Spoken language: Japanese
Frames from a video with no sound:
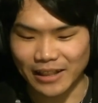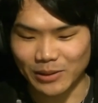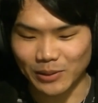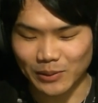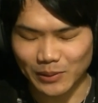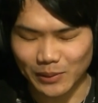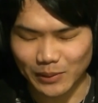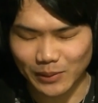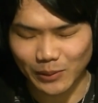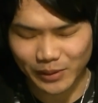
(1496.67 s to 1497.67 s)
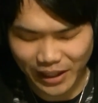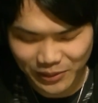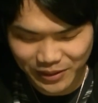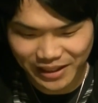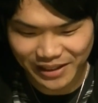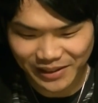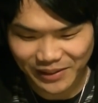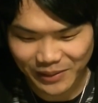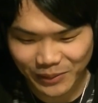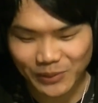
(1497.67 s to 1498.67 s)
えっと、お便り
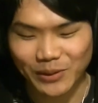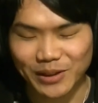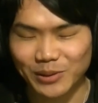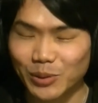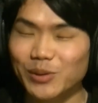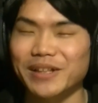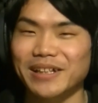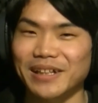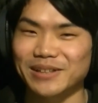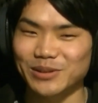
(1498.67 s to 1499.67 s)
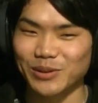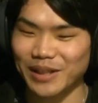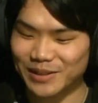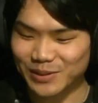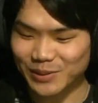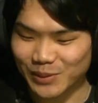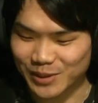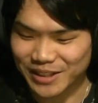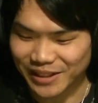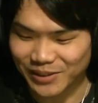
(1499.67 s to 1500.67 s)
本当にどうだったかちょっと感
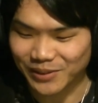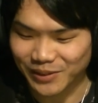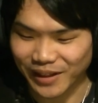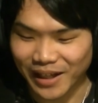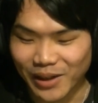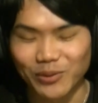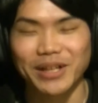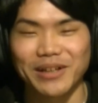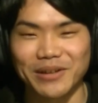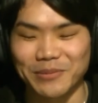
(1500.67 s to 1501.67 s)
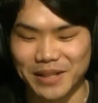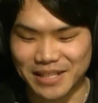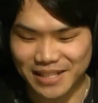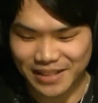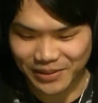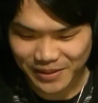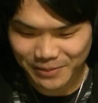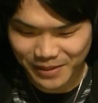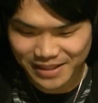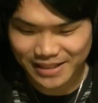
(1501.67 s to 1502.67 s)
欲しいなということでお便りお待ちしてお
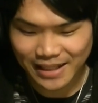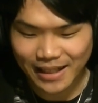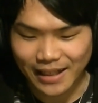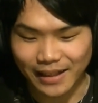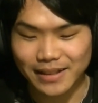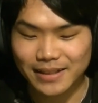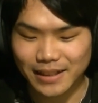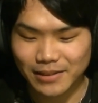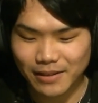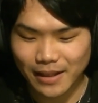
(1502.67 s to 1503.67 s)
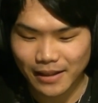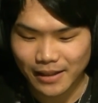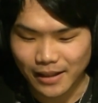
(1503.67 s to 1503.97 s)
ります宛先は、